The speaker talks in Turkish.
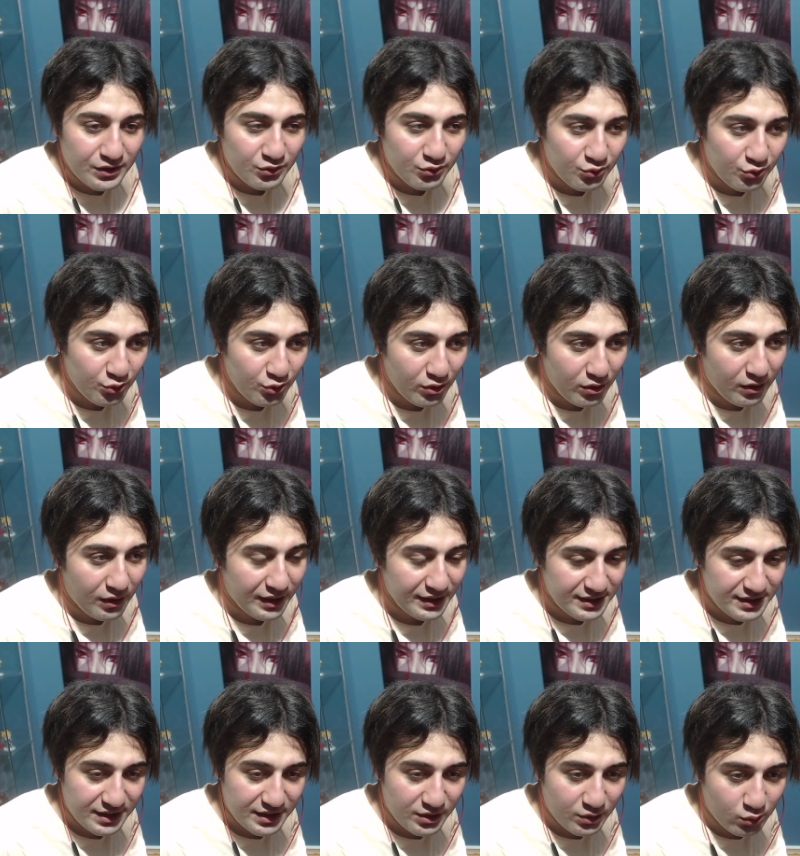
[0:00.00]
Ruyo
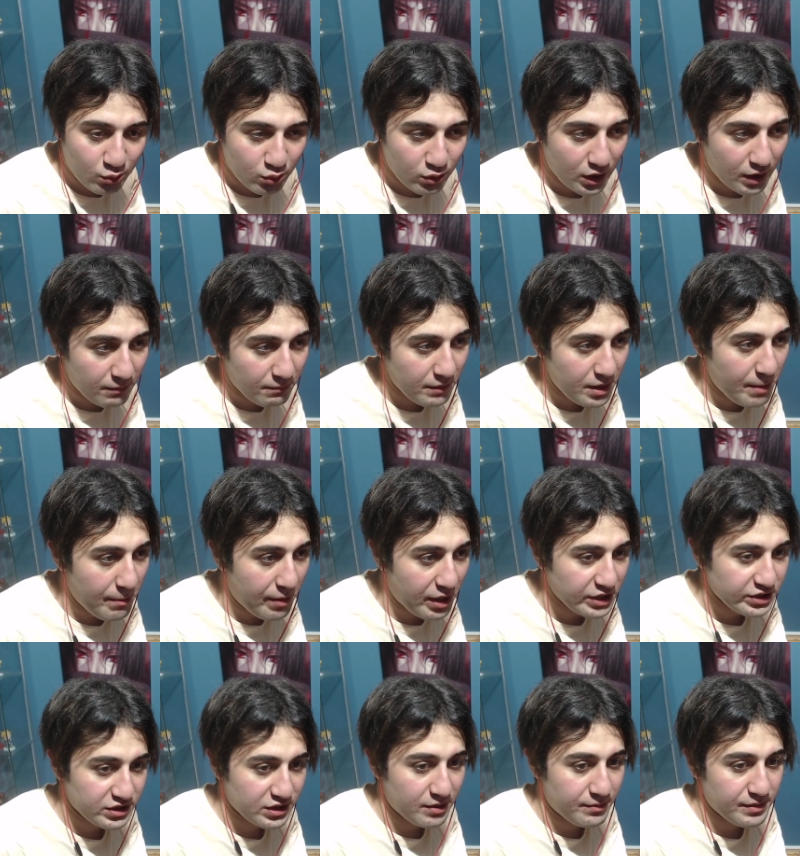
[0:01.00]
Haki'yi kullanmaya
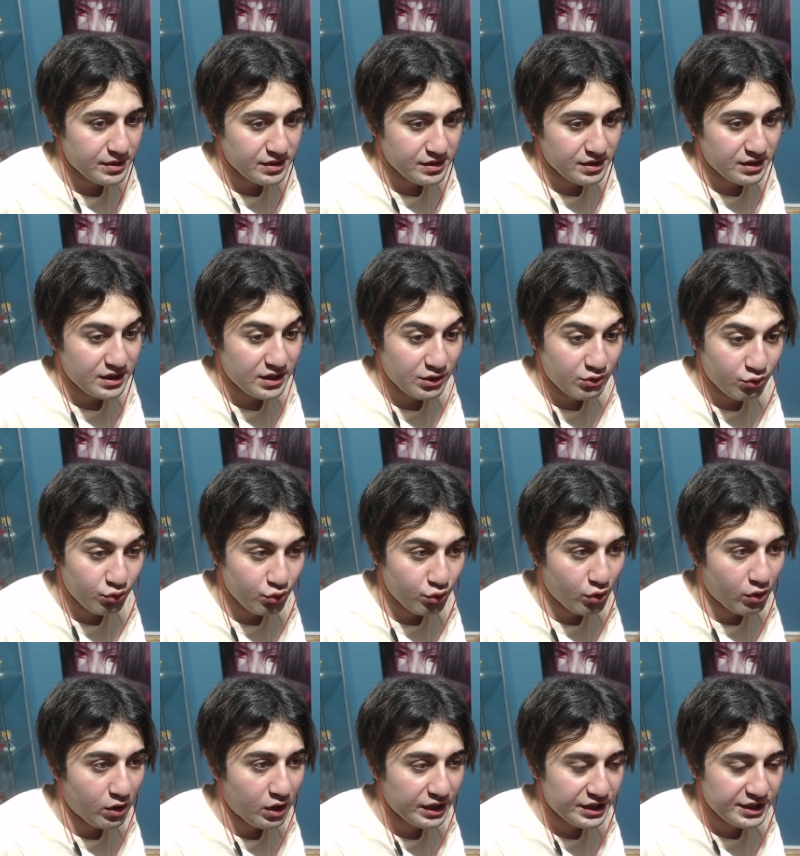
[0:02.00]
başlaması ki
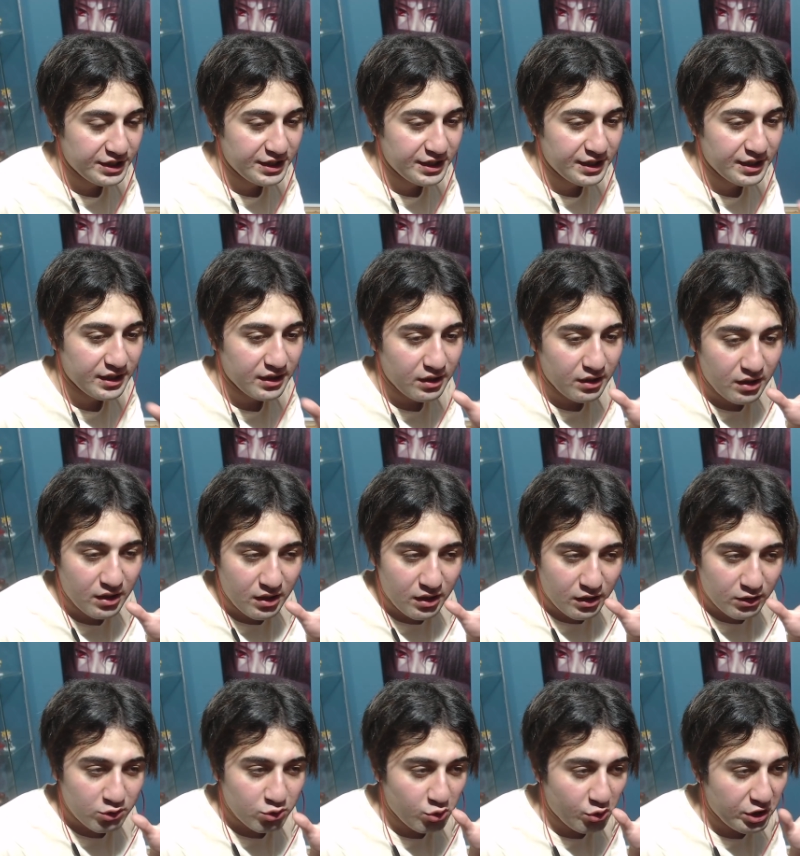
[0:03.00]
Ruyo Haki'yi
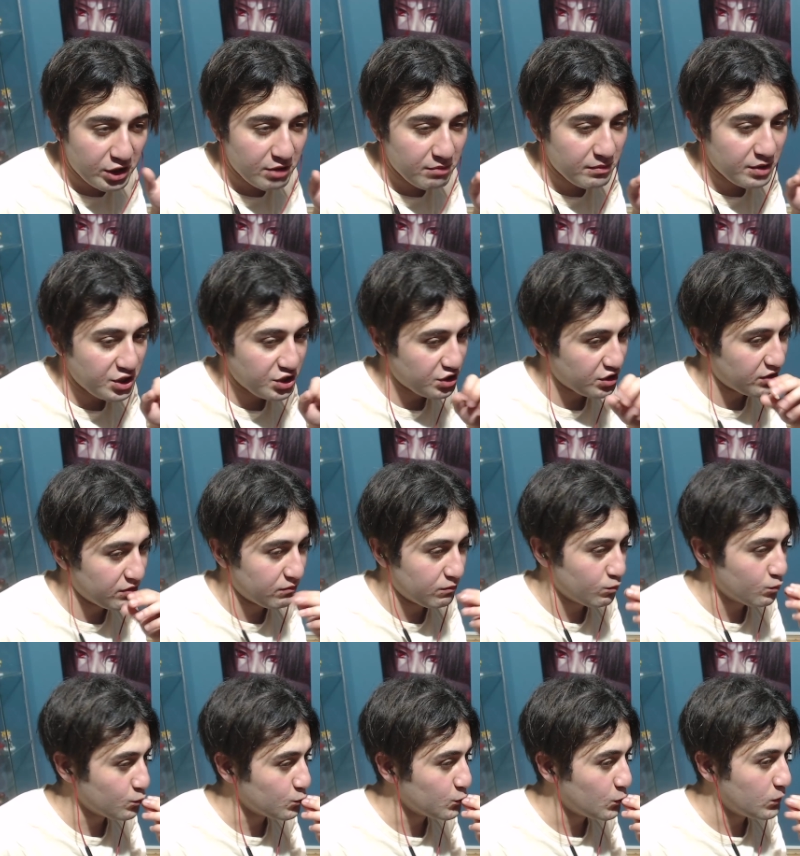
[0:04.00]
Toy Animation
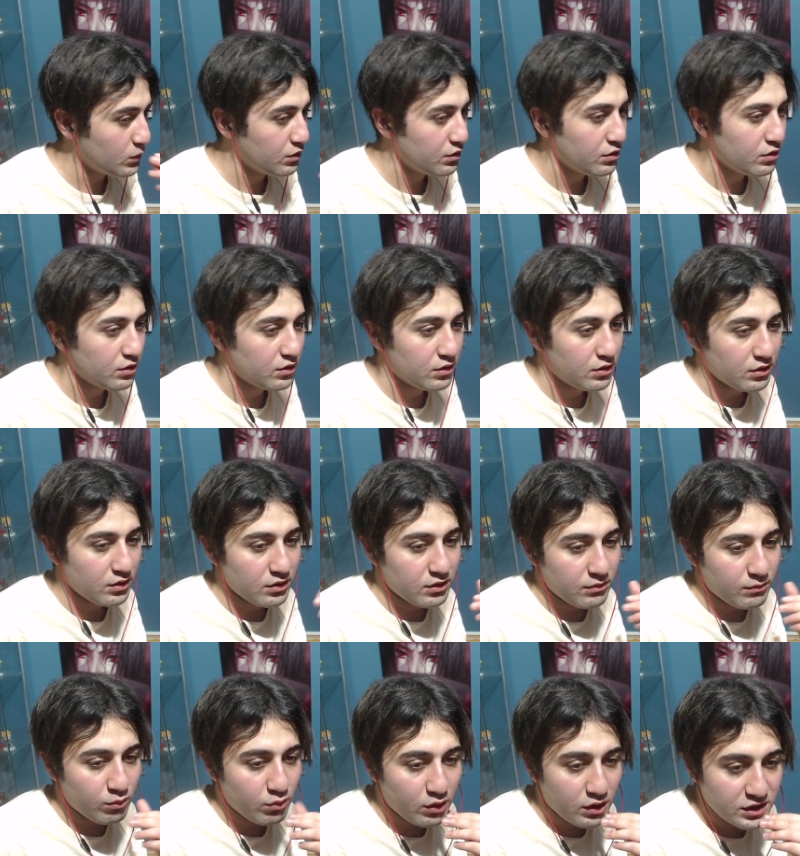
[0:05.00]

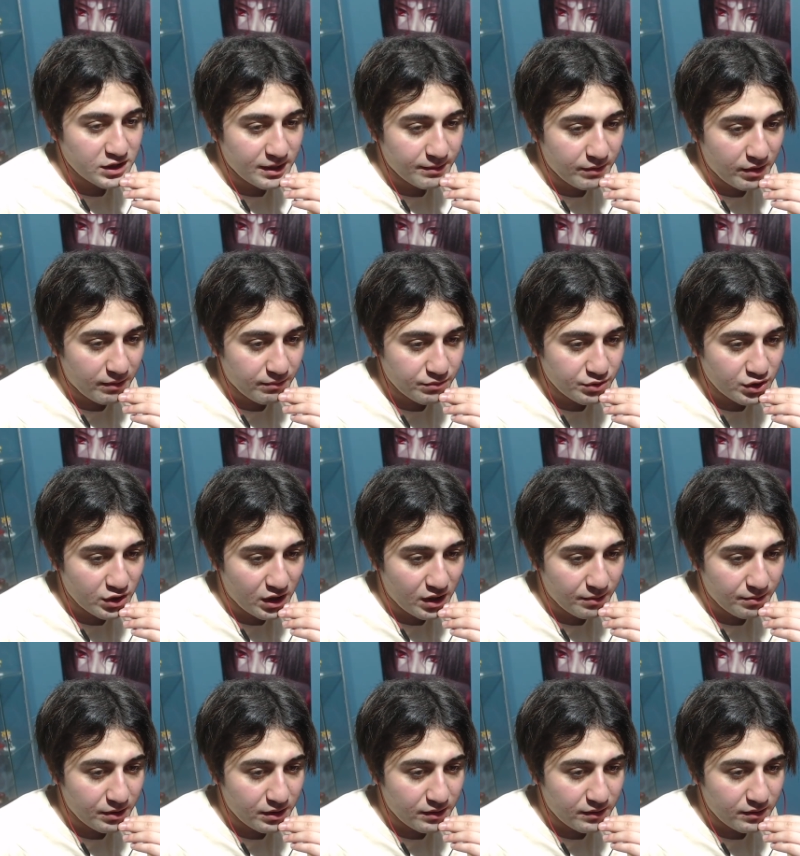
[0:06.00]
muazzam yapmış
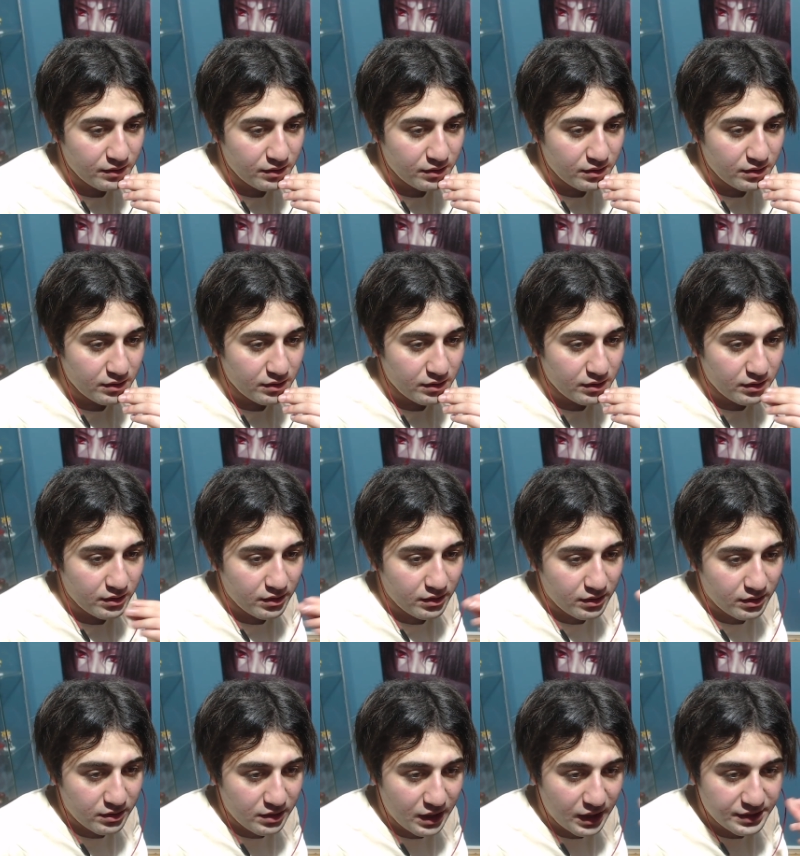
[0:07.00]
abi.
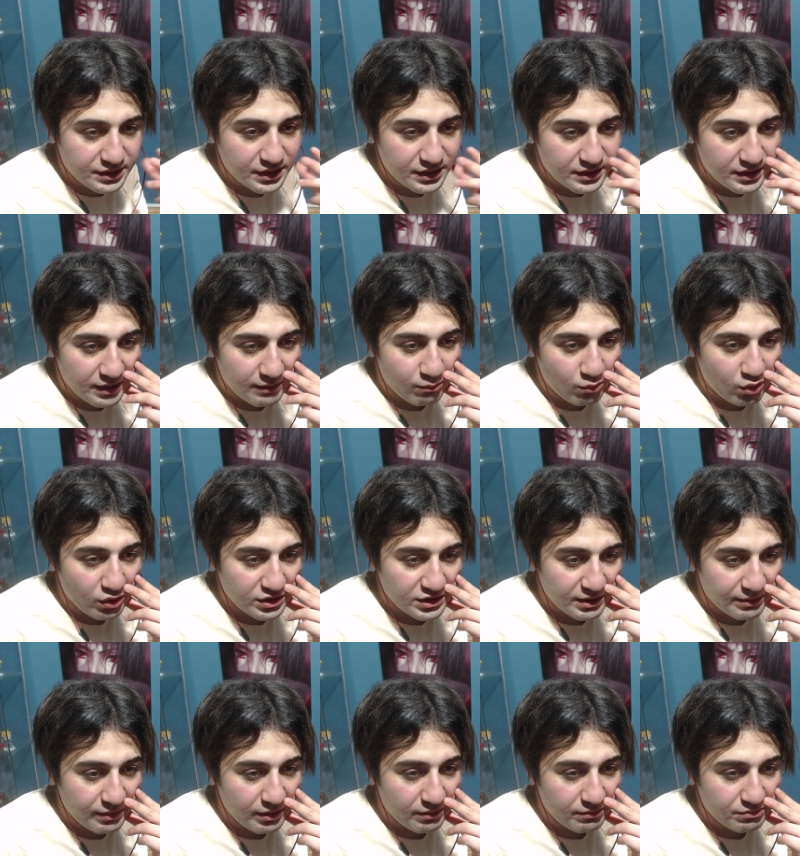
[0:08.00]
Gerçekten
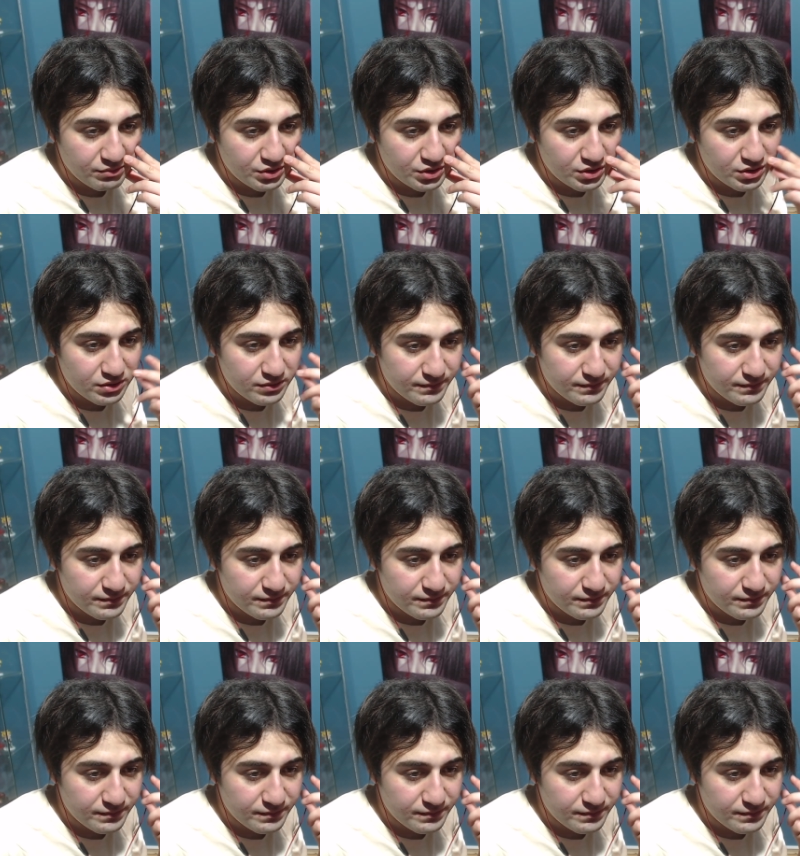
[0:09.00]
muazzam yapmış.